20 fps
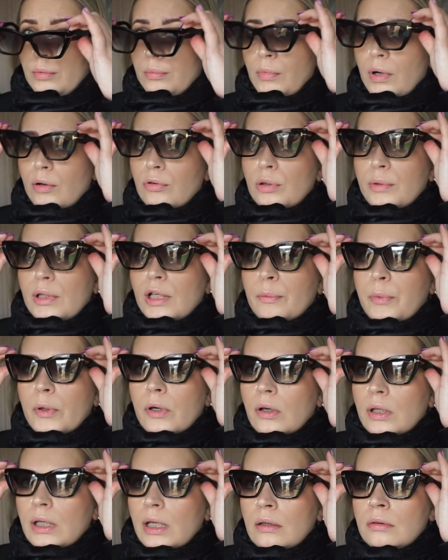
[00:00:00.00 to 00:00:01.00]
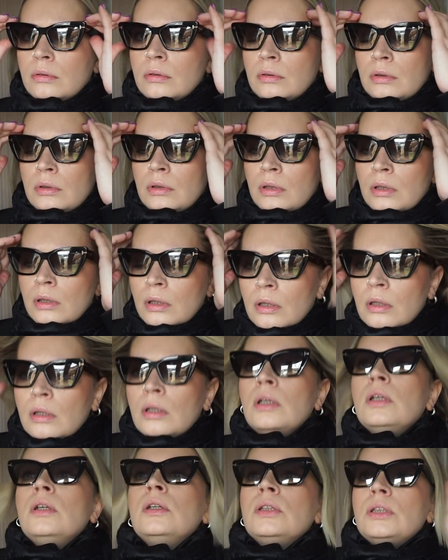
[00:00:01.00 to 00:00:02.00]
moja ulubiona pogoda.
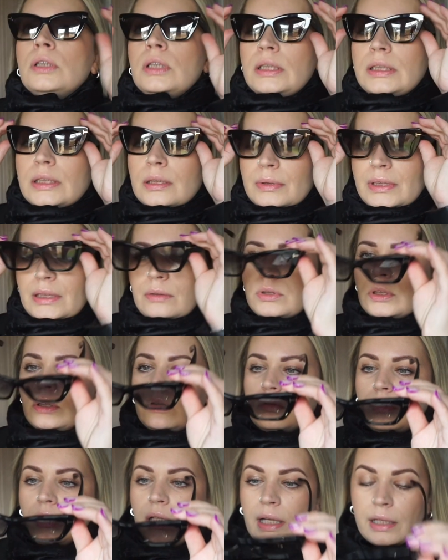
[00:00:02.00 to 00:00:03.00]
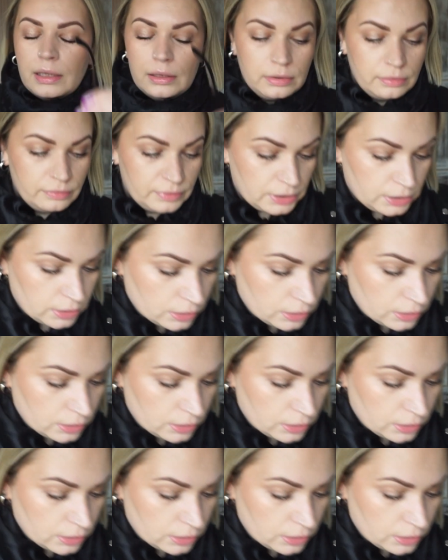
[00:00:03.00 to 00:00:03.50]
Czyli sobie założę okulary, więc